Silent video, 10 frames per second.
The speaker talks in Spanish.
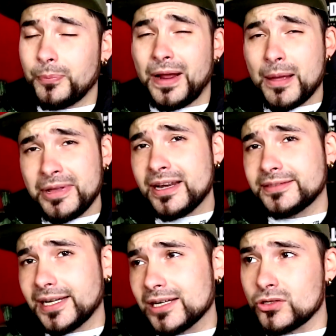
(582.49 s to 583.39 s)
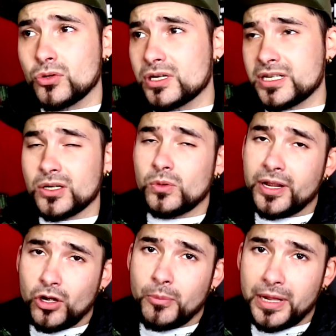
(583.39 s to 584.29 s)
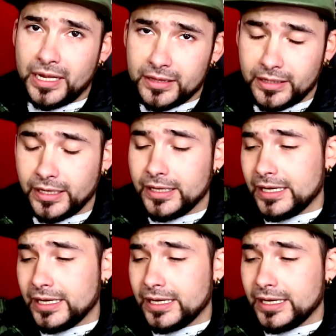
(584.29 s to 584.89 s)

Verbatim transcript: Para mí en este caso no es ningún inconveniente.